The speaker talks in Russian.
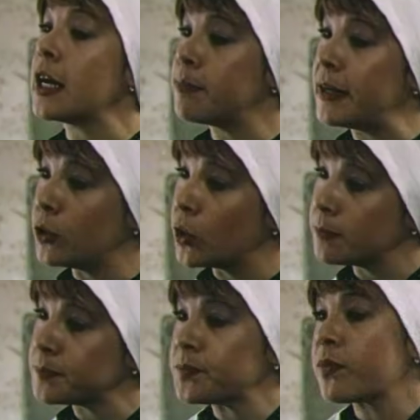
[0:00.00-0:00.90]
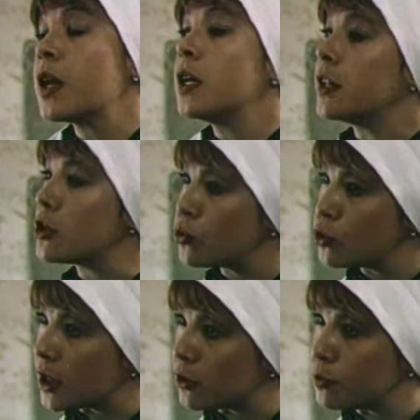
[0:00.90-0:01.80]
Так, больной, на
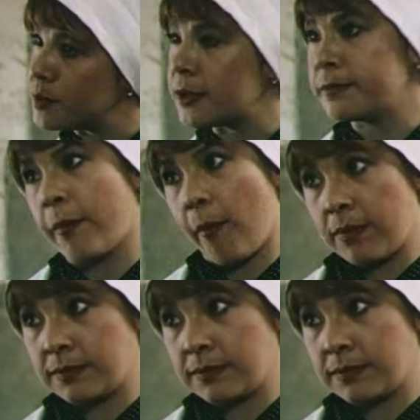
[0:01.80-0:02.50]
что жалуемся?